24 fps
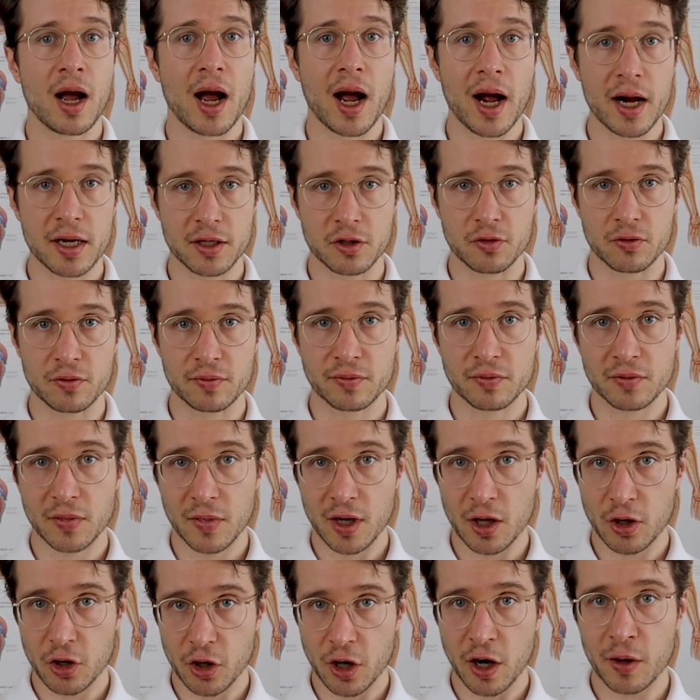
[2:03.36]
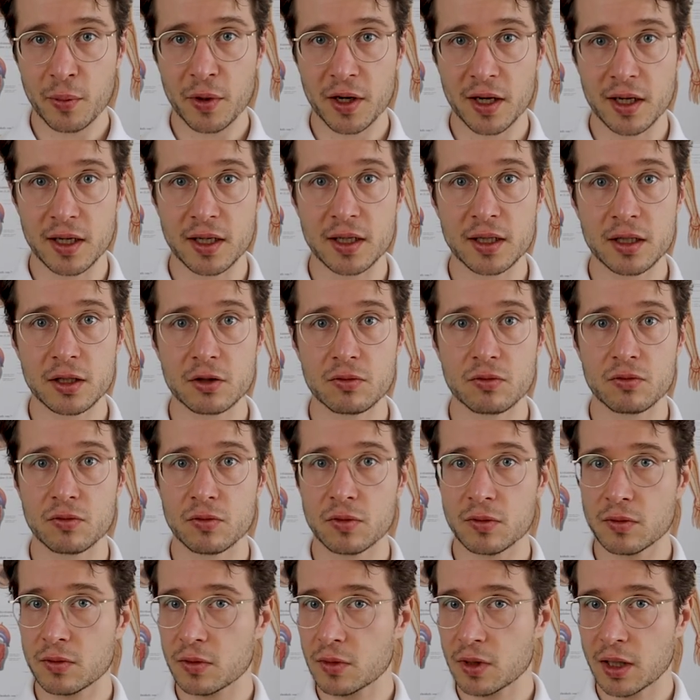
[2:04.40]
Also, körperlich,
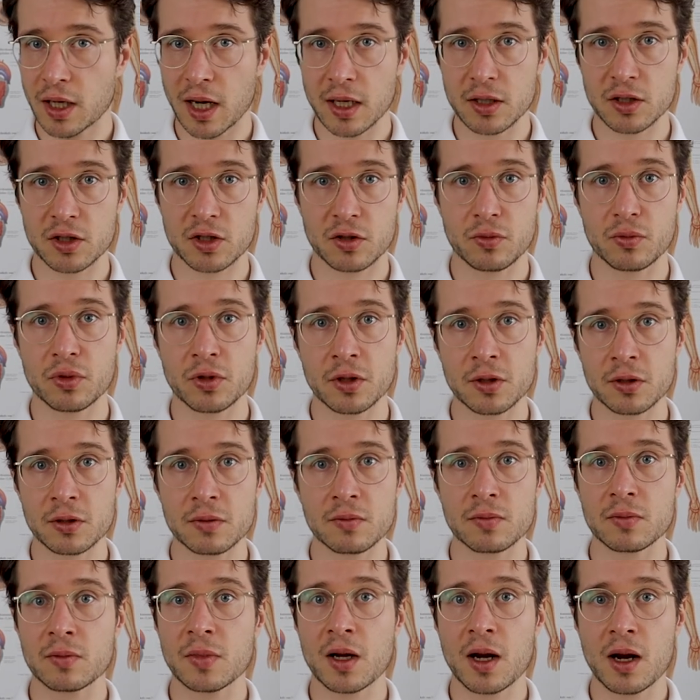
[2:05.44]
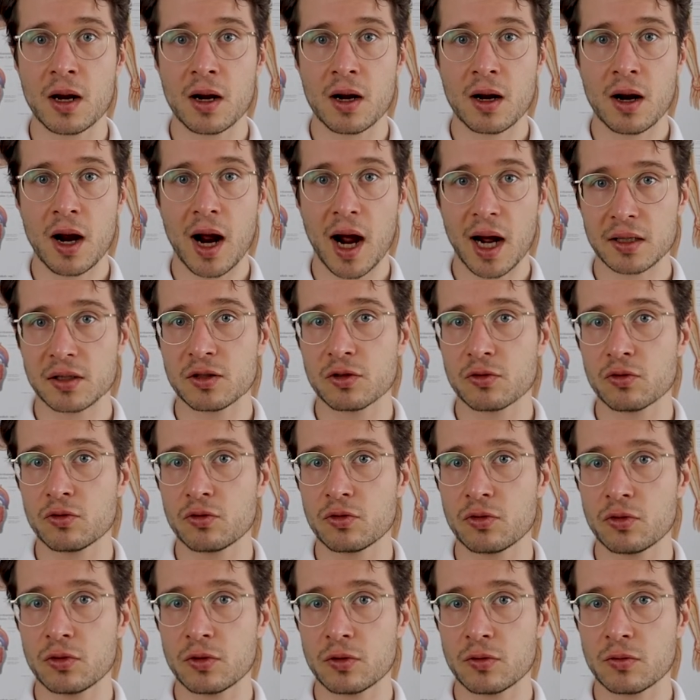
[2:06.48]
ganz simpel, hast
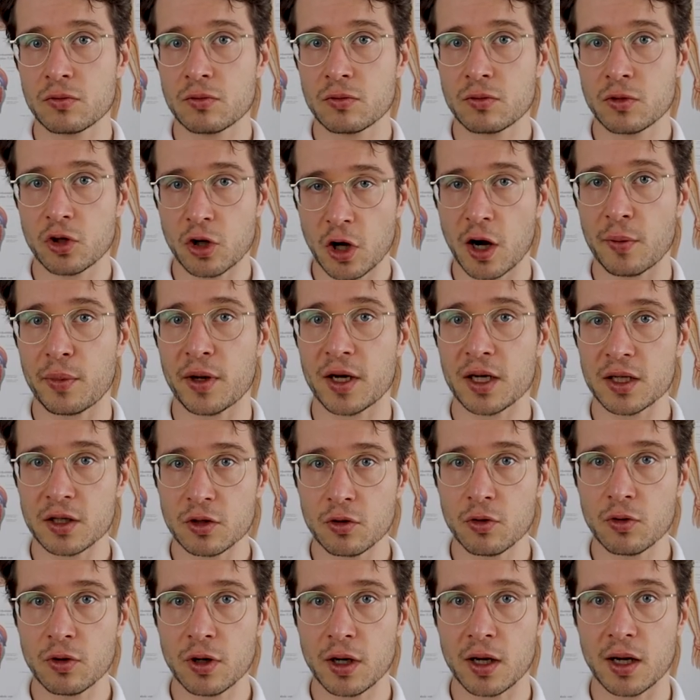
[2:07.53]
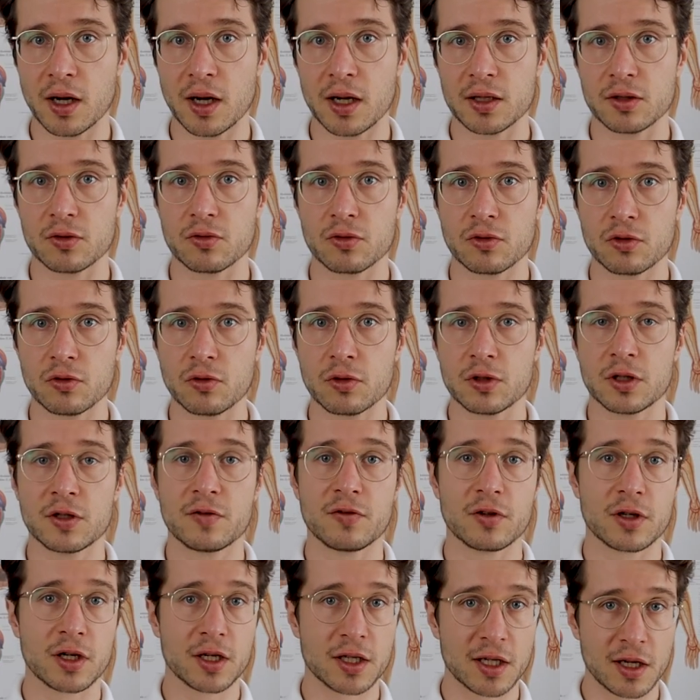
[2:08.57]
du körperlichen Hunger? Also knurrt dir
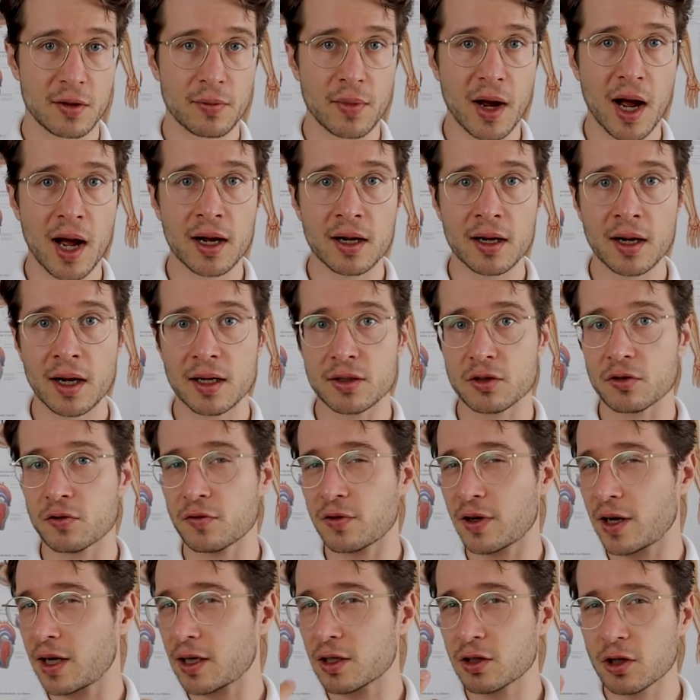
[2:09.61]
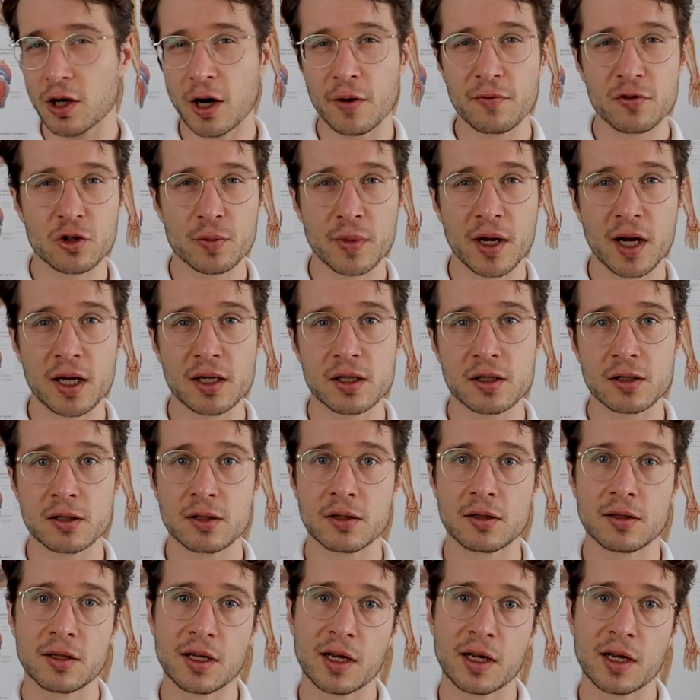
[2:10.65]
wirklich der Magen? Hast du vielleicht Kopfschmerzen?